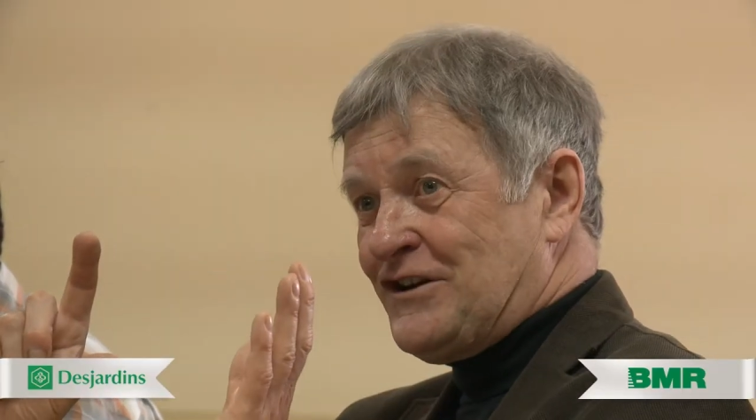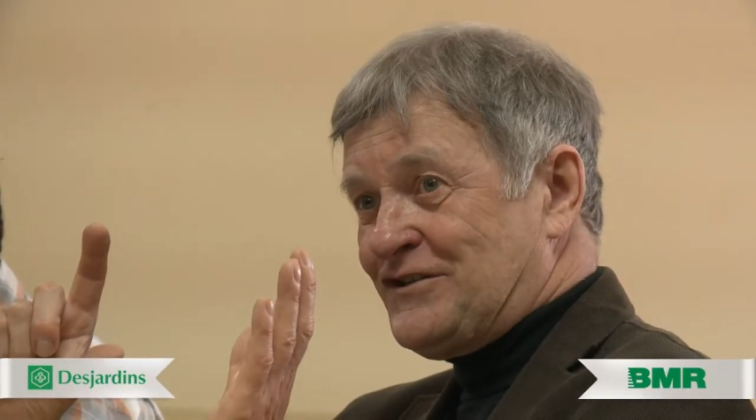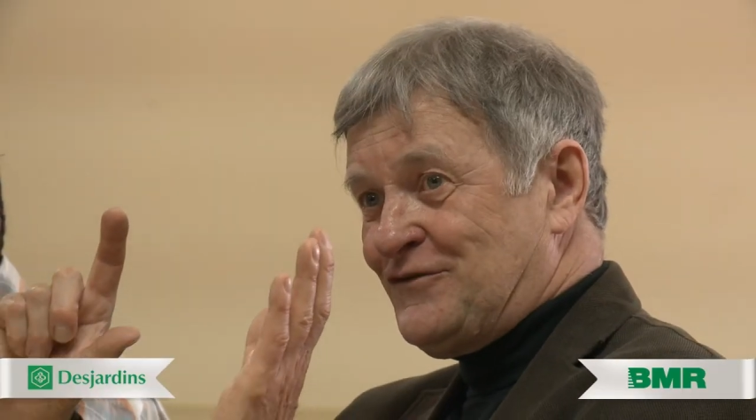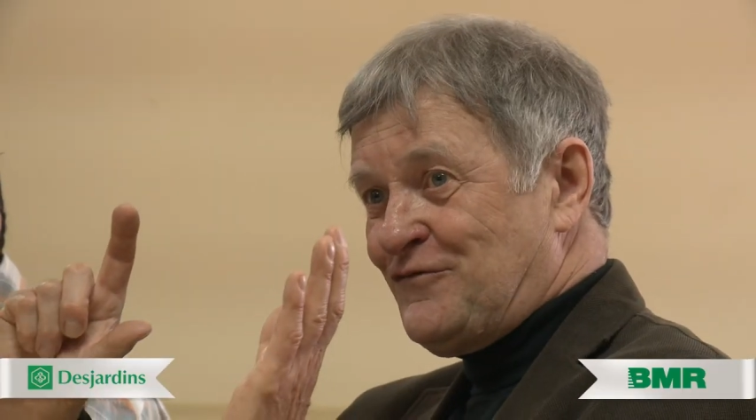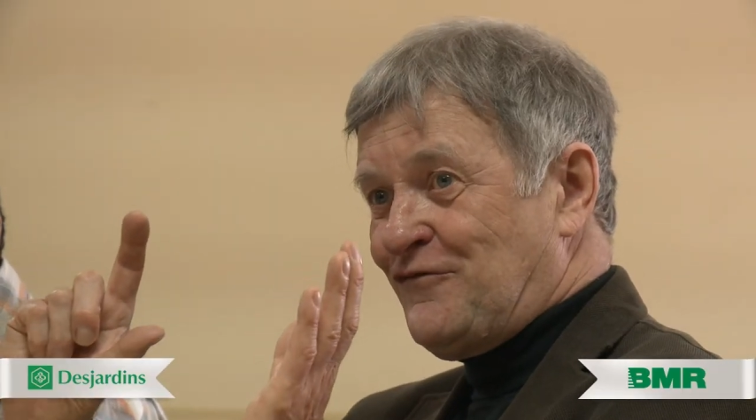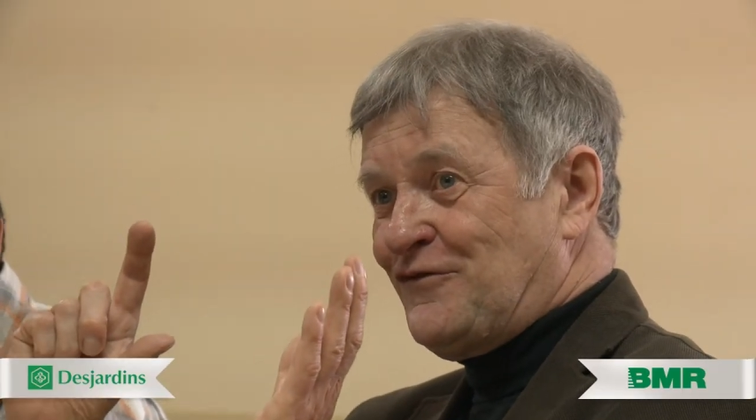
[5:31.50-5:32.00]

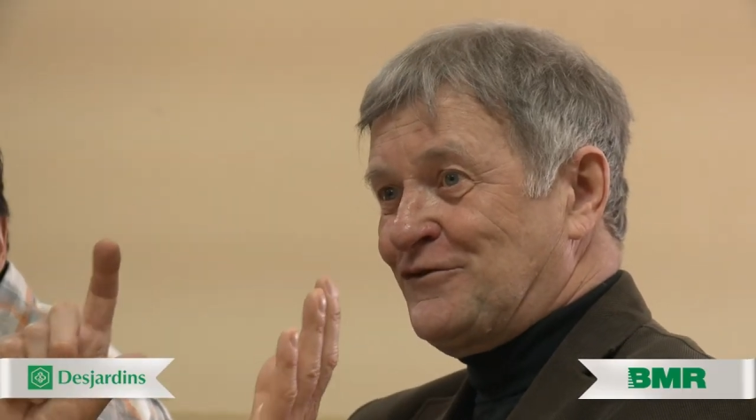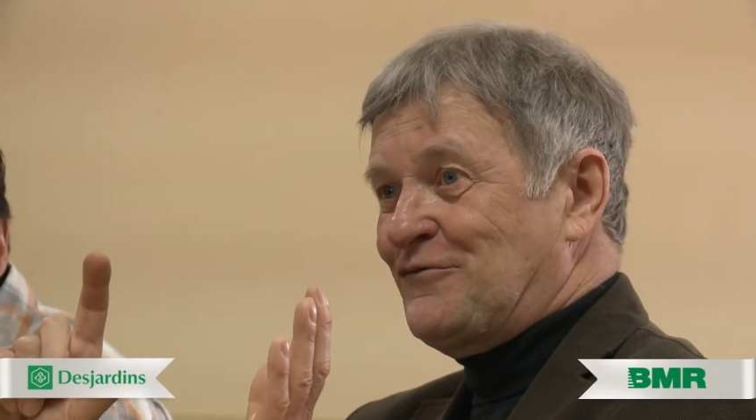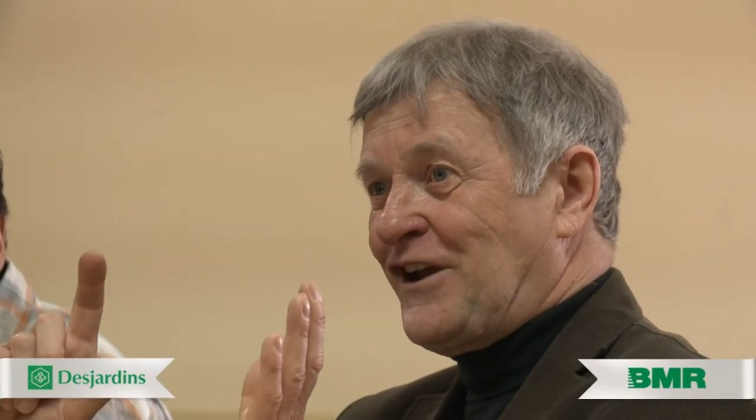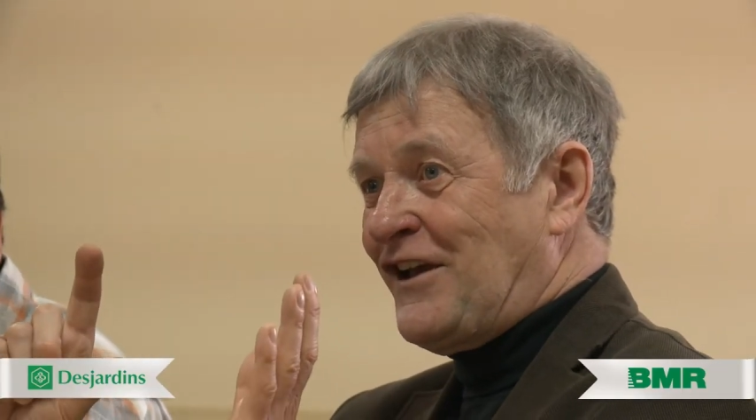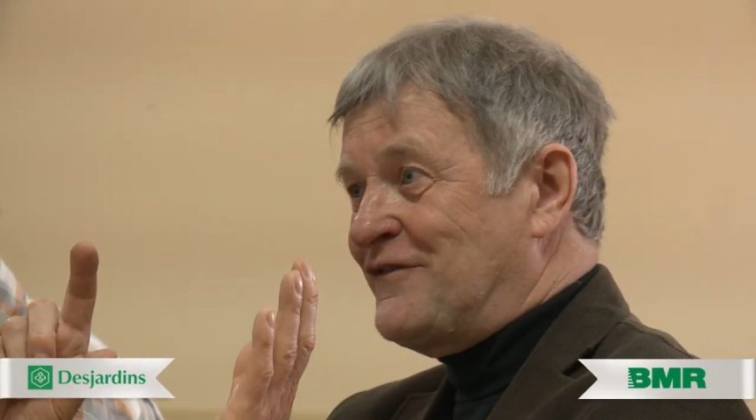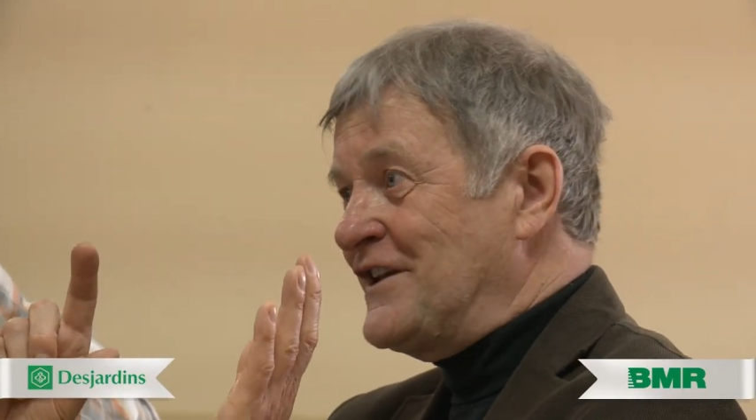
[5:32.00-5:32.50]
Euh, vous
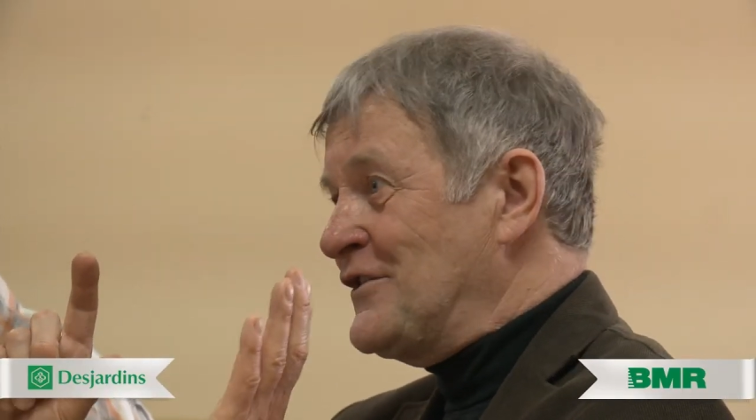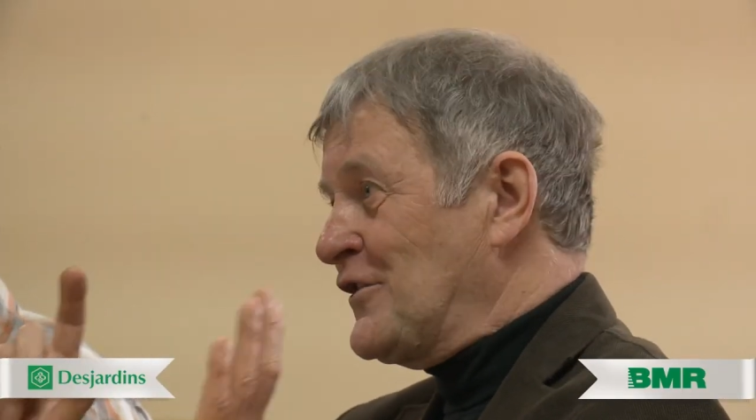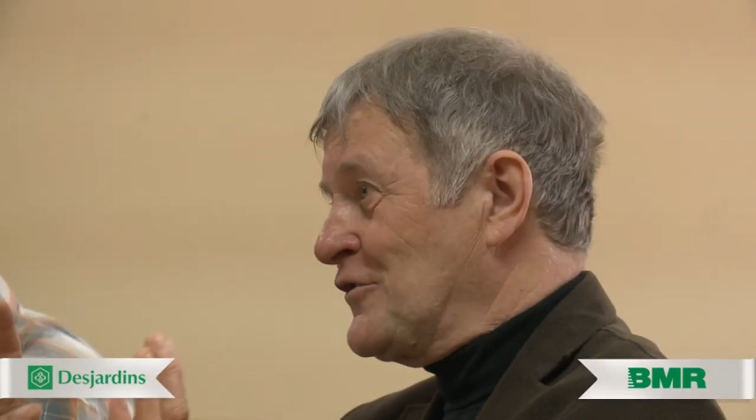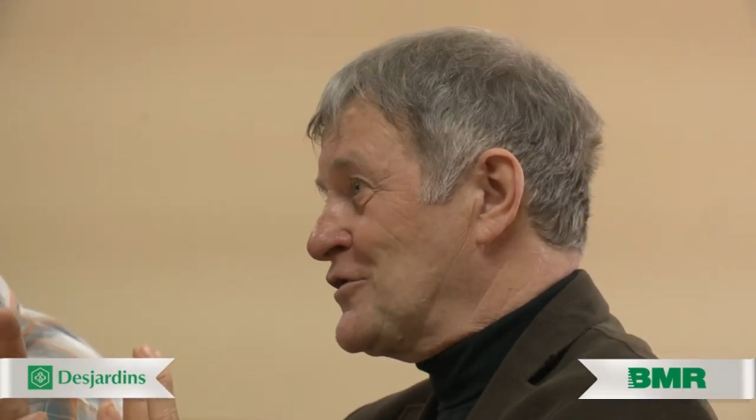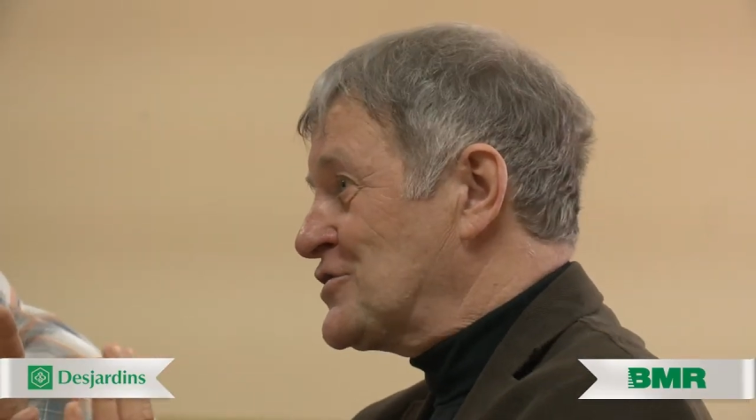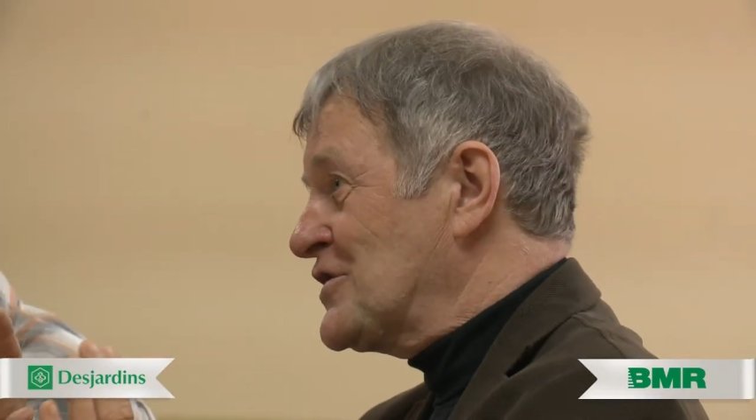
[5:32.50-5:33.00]
lancez le concours
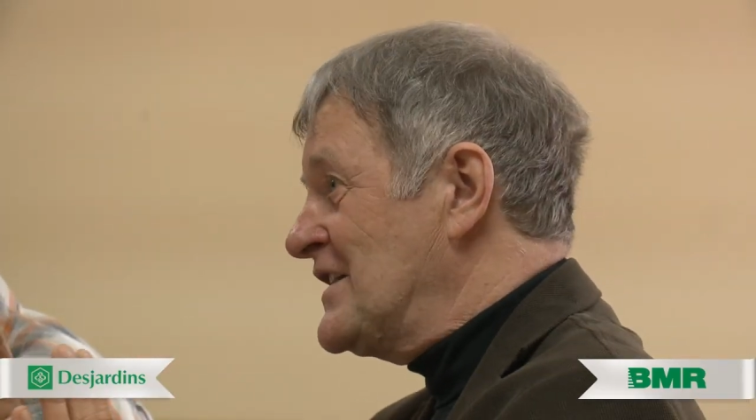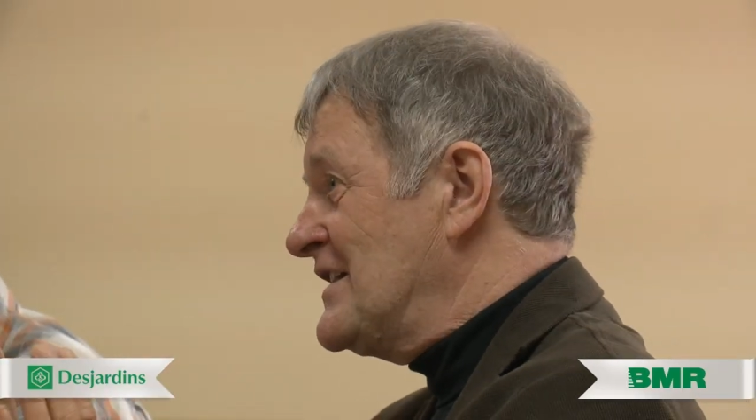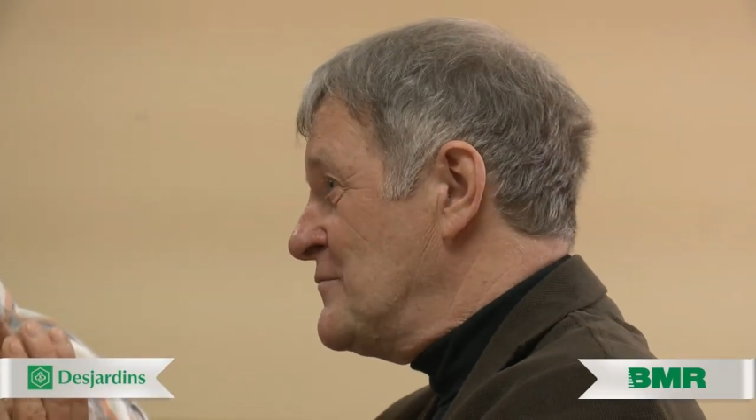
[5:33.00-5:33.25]
aujourd'hui,